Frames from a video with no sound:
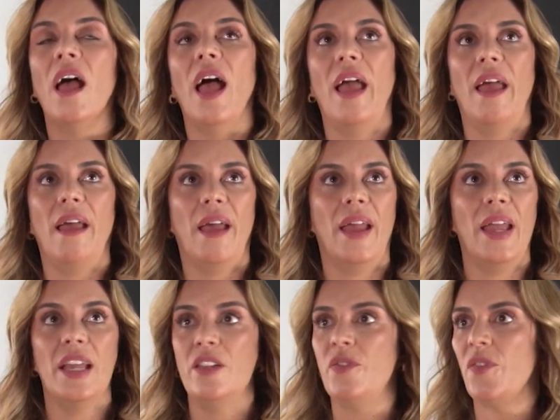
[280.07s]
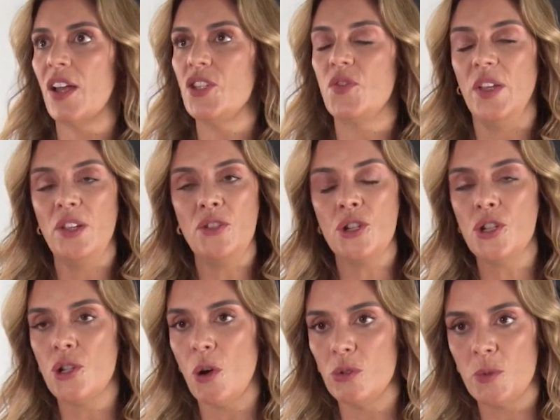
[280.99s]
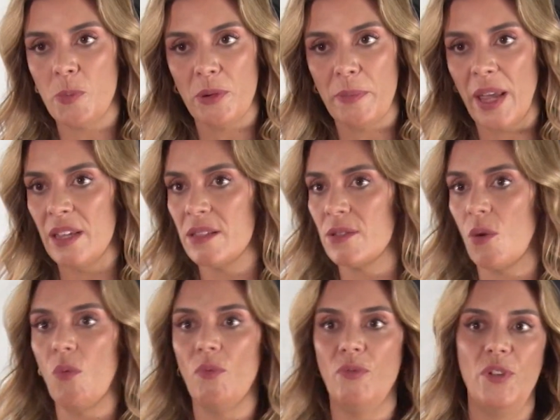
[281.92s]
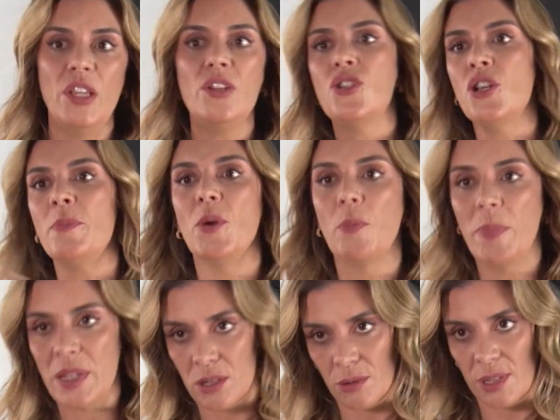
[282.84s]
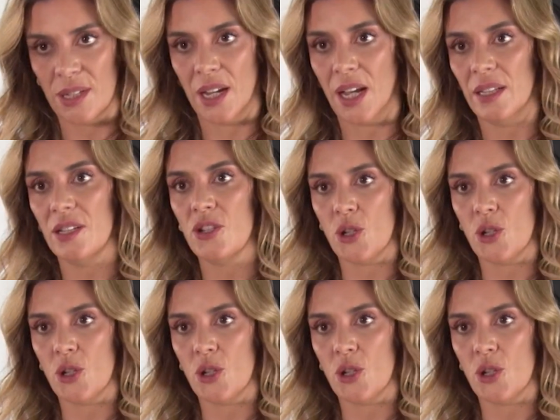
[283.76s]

É, ele faz 20 shows por mês com 20 mil pessoas em cada